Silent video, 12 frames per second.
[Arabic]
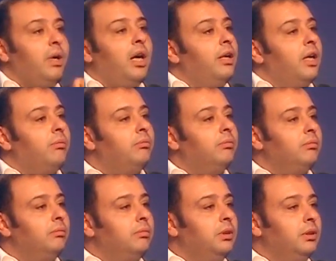إيه ما انام
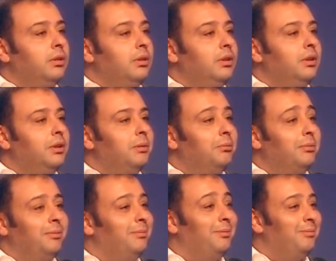ما, ما
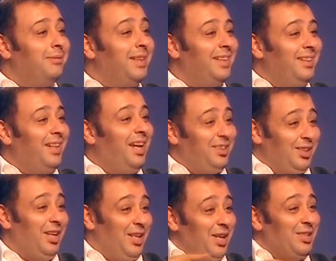تنام ايه عشان
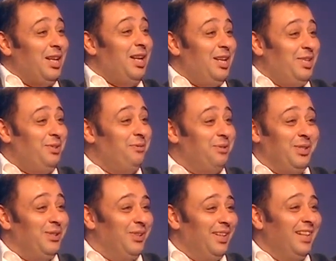تشوفها ولا عشان اشوف
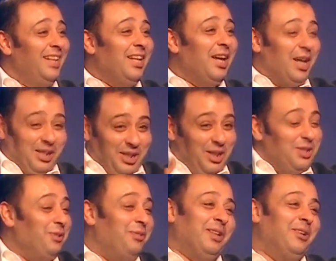شنو عشان تشوفها عشان
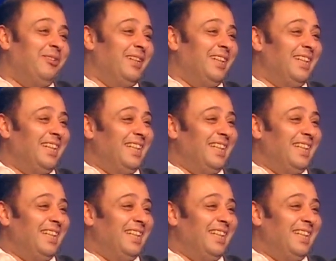اشوفها طبعا عشان